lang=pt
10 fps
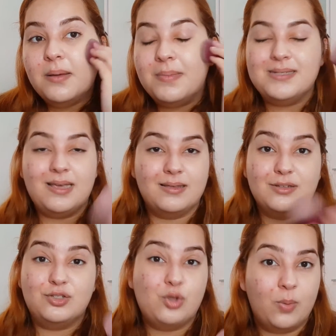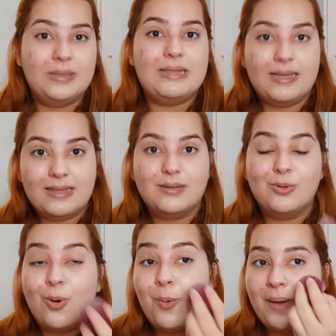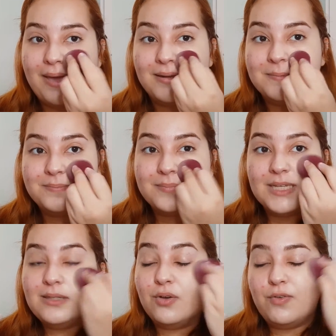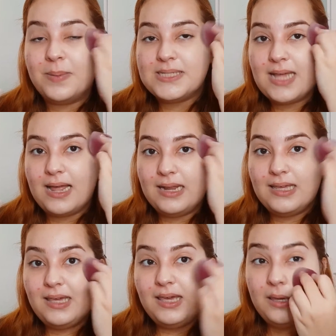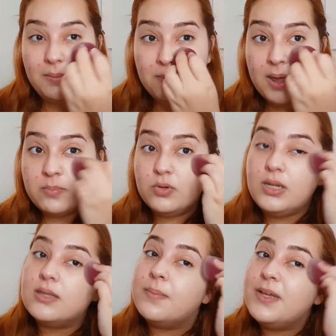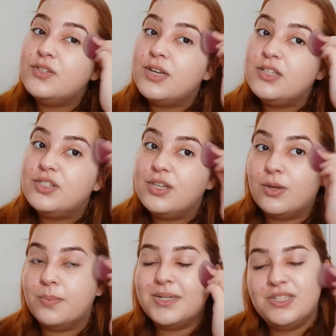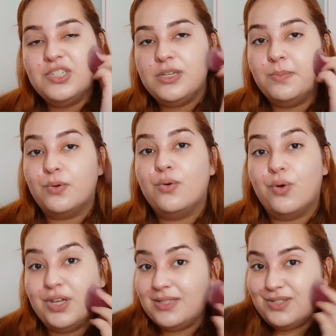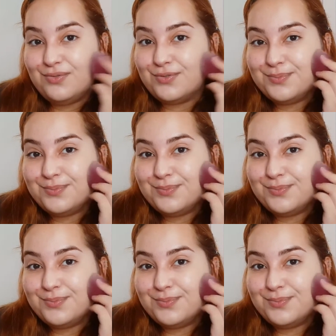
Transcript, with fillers: Mas ainda estou me entendendo com o eco Então, eu vou passar ela aqui bem bonita, bem direitinho, pra gente ir pro corretivo